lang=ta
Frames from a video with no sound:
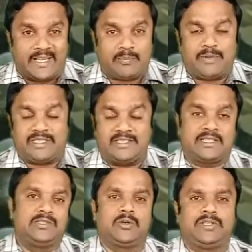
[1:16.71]
ஏற்பட்டு
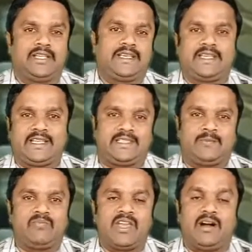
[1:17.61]
நடந்து கொண்டிருக்கிறது
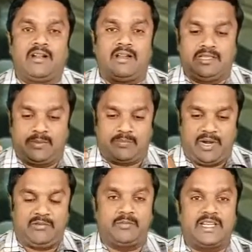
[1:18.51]
ஆனால் இந்த
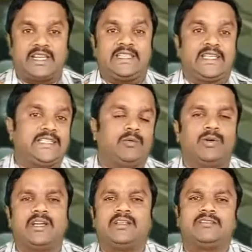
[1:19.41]
பாவம் நிறைந்த இந்த
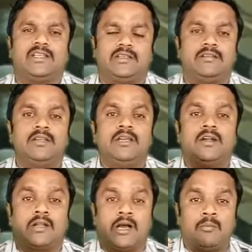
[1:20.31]
உலகத்தில்
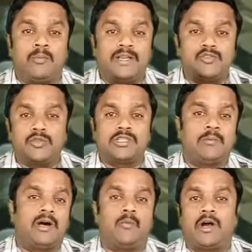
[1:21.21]
நாம்
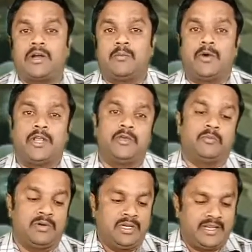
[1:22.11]
பரிசுத்தமா வாழ
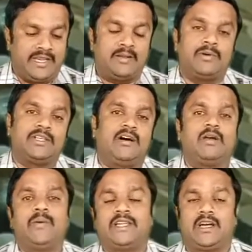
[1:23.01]
முடியும்
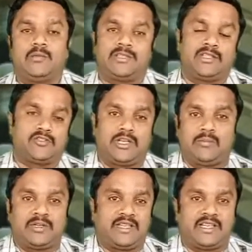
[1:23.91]
என்பதாக வேதாங்கமத்தில்
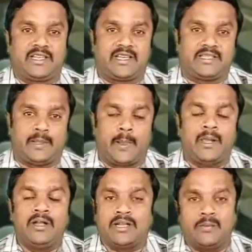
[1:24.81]
சொல்லப்பட்டிருக்கிறது
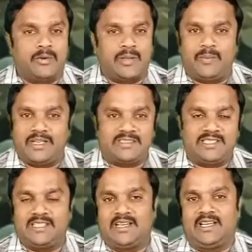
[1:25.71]
நம்முடைய
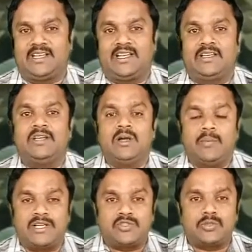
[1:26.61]
பலத்தினால் அல்ல
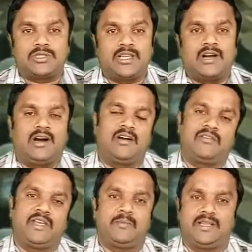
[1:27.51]
பரிசுத்த
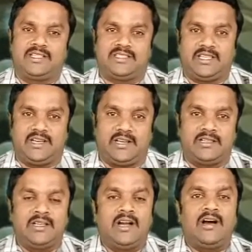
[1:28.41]
ஆவியின் பலத்தினால்
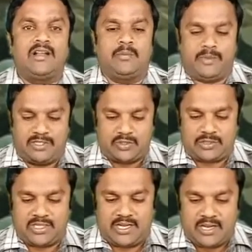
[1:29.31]
ஆனால்
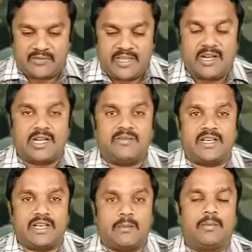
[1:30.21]
பரிசுத்த
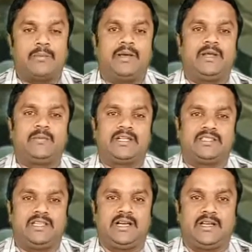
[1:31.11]
ஆவியானவர் நம்மை
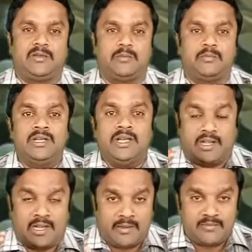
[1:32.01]
பலப்படுத்தினாலும்
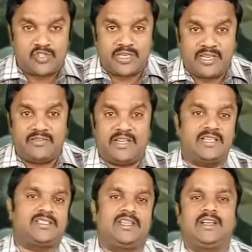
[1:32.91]
நாம் செய்ய
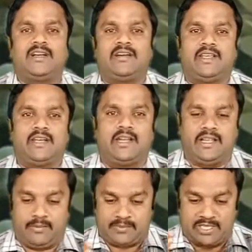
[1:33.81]
வேண்டிய சில
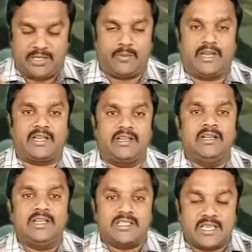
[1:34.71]
காரியங்களை நாம் தெளிவாய்
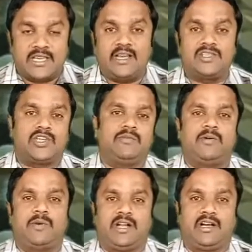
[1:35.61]
சரியாய்
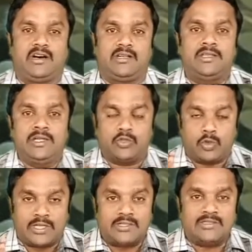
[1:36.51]
செய்வோமானால்
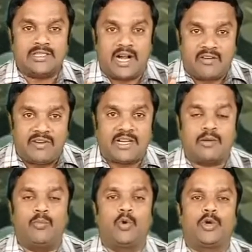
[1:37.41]
தொடர்ந்து அவர்
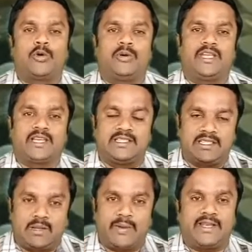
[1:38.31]
நம்மோடு கூடியிருந்து
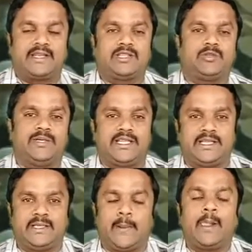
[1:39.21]
இருந்து நம்மை
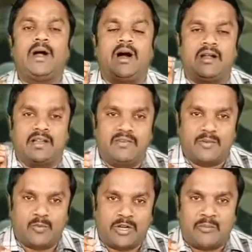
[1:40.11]
நடத்துவதற்கு
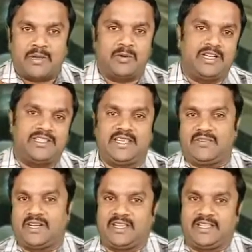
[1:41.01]
ஆண்டவர் உண்மை உள்ள
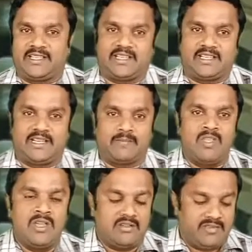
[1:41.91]
தேவனாயிருக்கிறார்
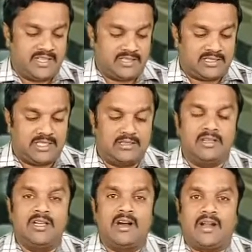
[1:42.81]
வேதத்தில்
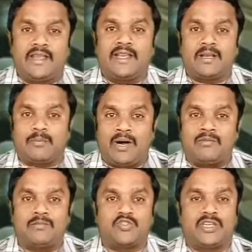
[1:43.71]
அநேகர்
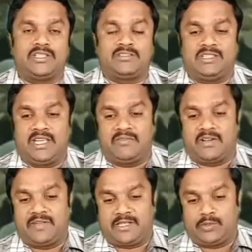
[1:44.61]
பாவம் செய்து
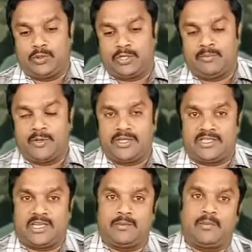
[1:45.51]
தேவனை விட்டு தூரம் போய்
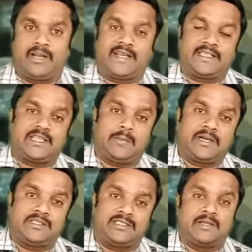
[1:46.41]
திருமமாய் கர்த்தர்
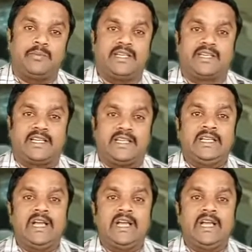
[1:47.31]
பக்கம் திரும்பி இருக்கிற